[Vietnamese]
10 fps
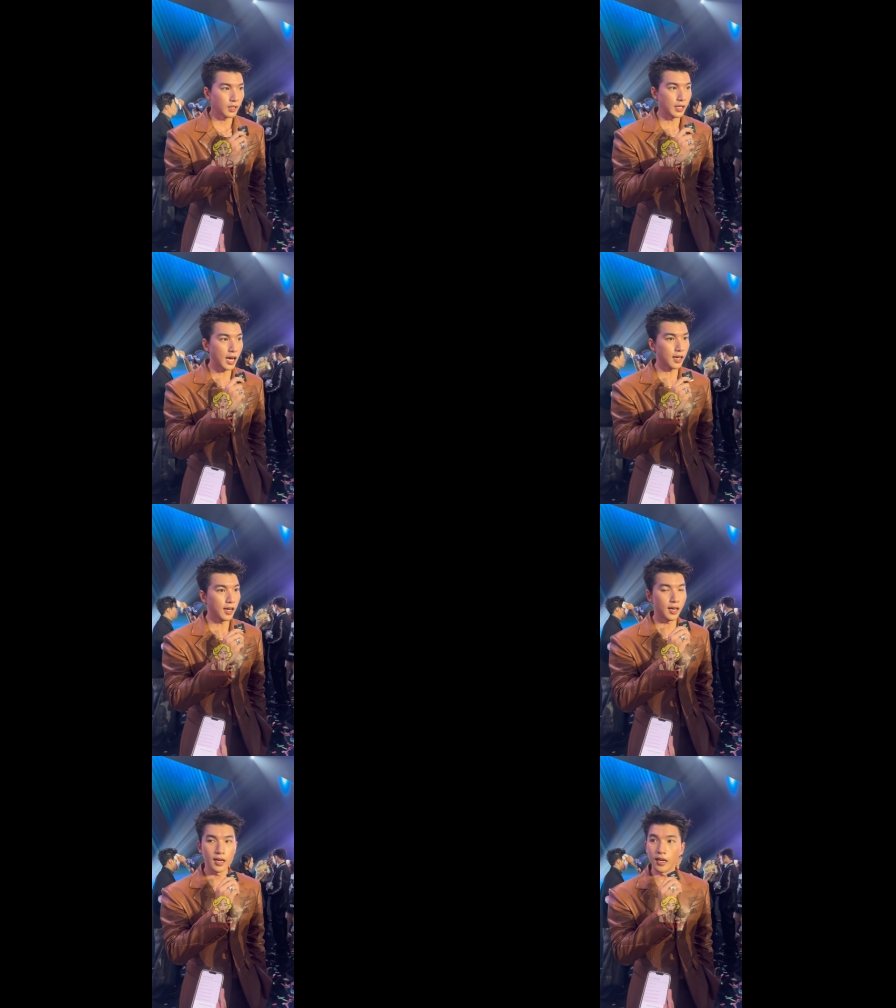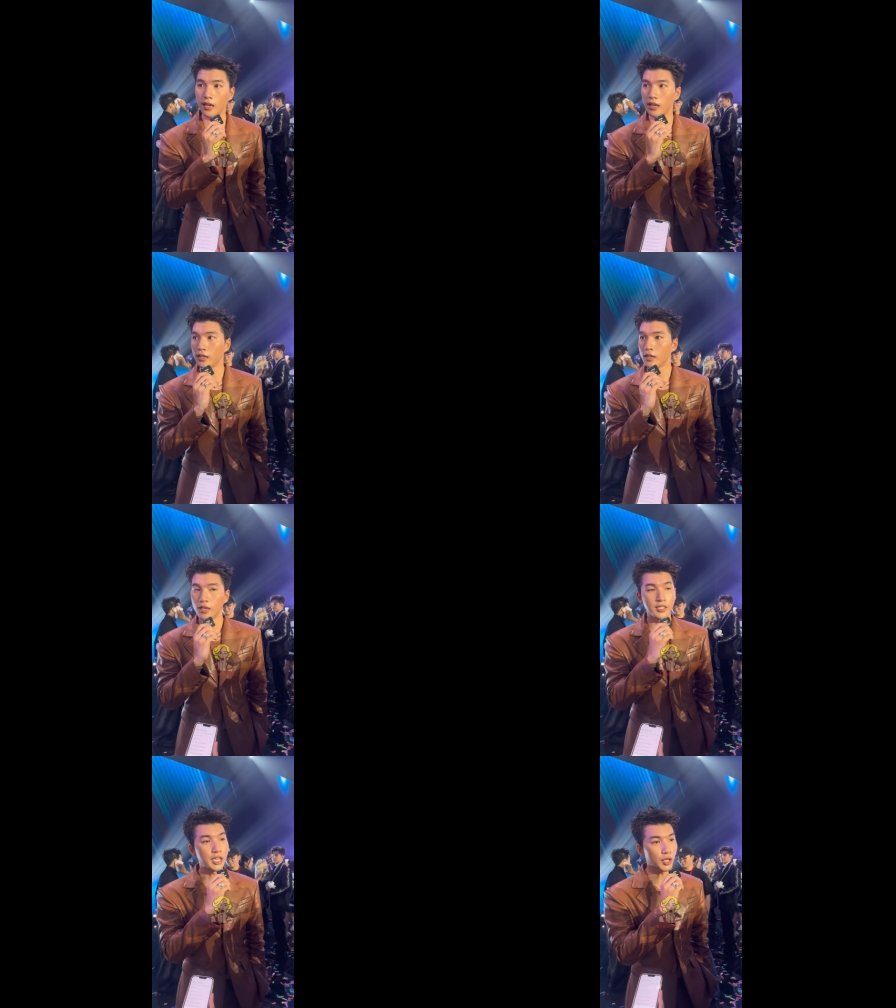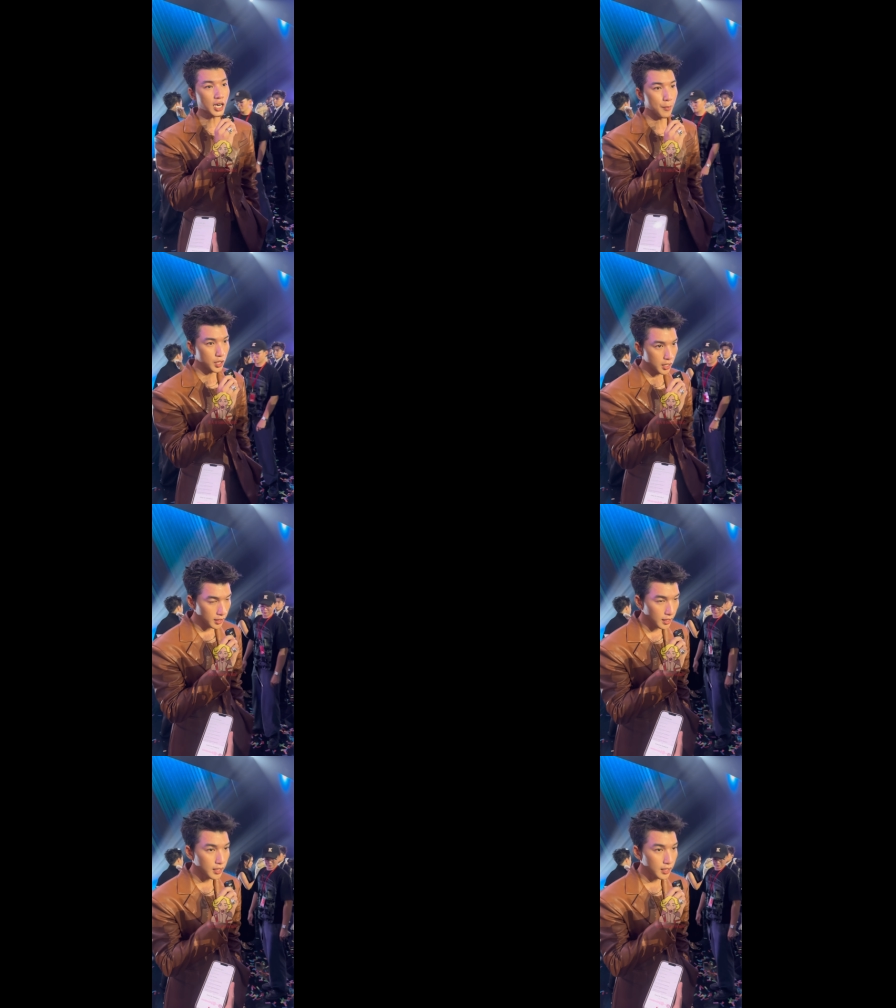dạ uh, xin chào tất cả mọi người